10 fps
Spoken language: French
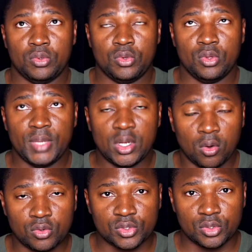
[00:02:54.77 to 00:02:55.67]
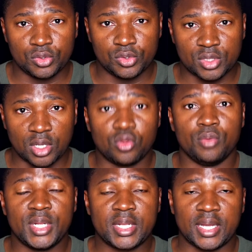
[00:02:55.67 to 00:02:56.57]
de 2011 jusqu'en
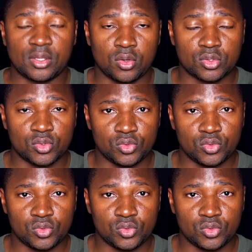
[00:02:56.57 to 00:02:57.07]
2014